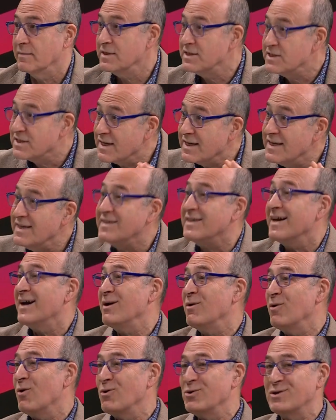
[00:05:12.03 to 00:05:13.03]
İşte
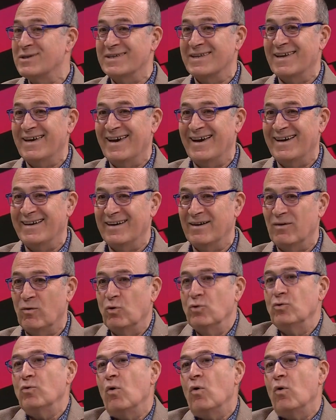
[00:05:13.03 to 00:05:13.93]
hikaye o işte yani. Onu